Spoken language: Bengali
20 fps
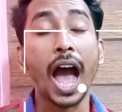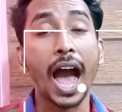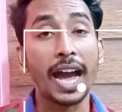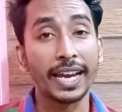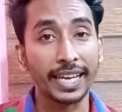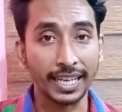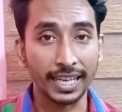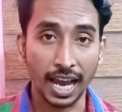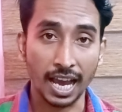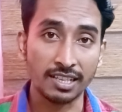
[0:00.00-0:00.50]

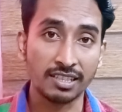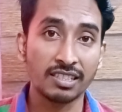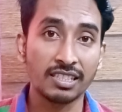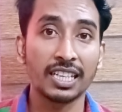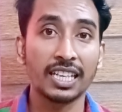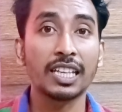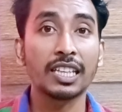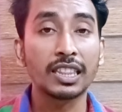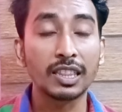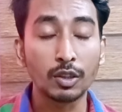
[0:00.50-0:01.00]
আগে আজ
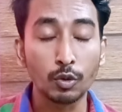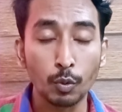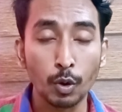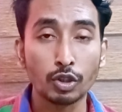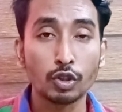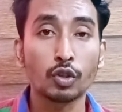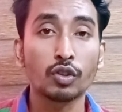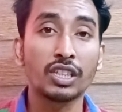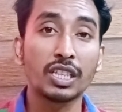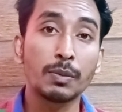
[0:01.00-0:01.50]
থেকে দু
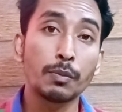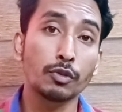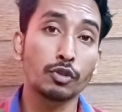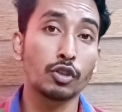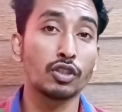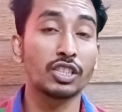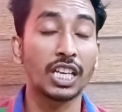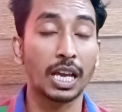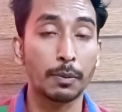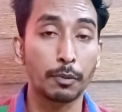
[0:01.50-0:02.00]
বছর তিন
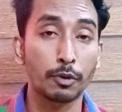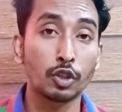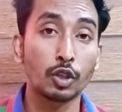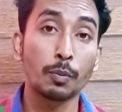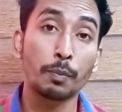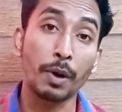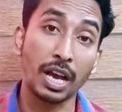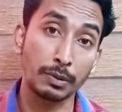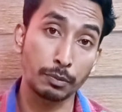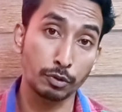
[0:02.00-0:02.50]
বছর চার বছর
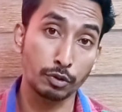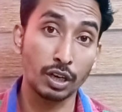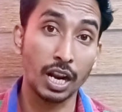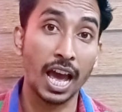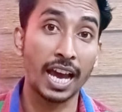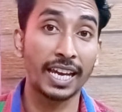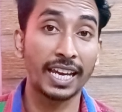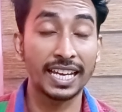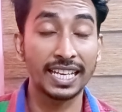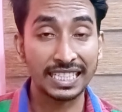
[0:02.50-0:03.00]
পাঁচ বছর
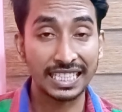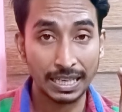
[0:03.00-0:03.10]
আগে